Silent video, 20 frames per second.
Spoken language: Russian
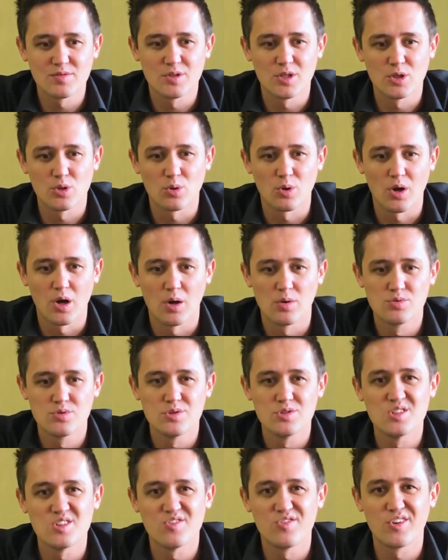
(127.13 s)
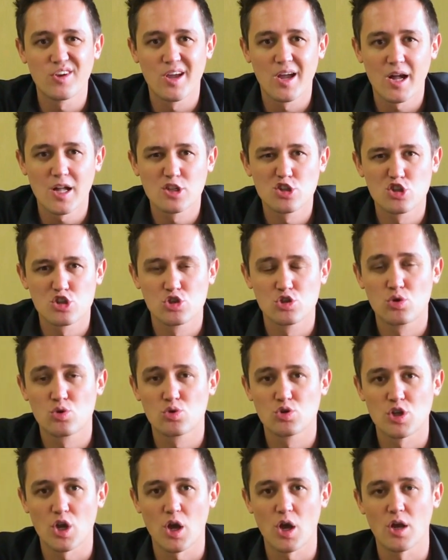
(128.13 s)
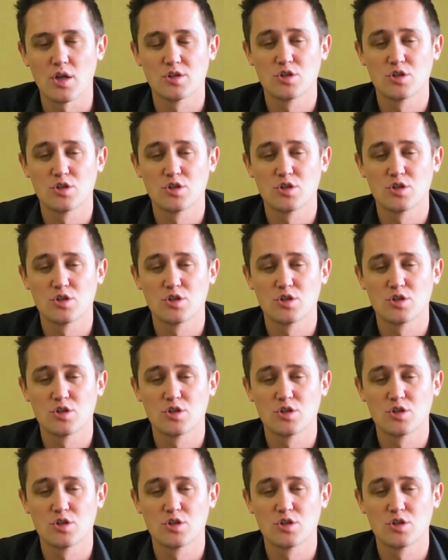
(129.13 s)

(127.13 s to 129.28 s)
вот эту аутентификацию, загружая,